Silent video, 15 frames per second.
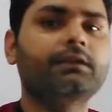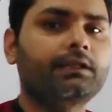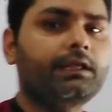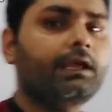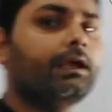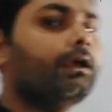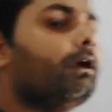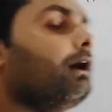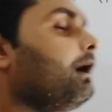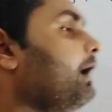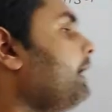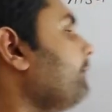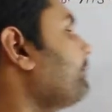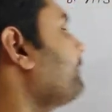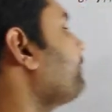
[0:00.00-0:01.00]
ठीक है
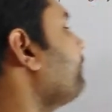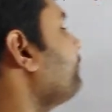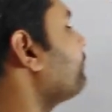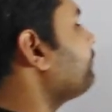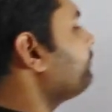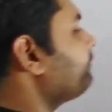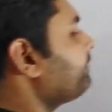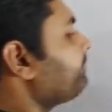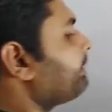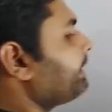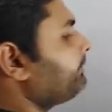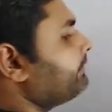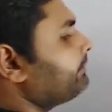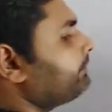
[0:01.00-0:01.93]
आपके कौन कौन से प्राइम